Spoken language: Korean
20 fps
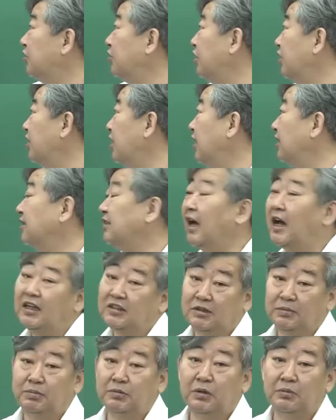최대 한
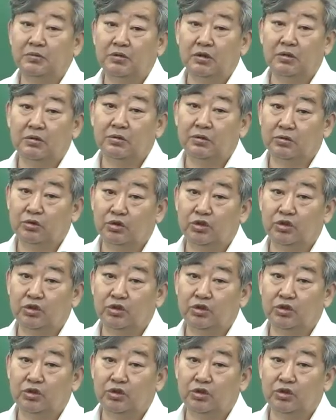40점 정도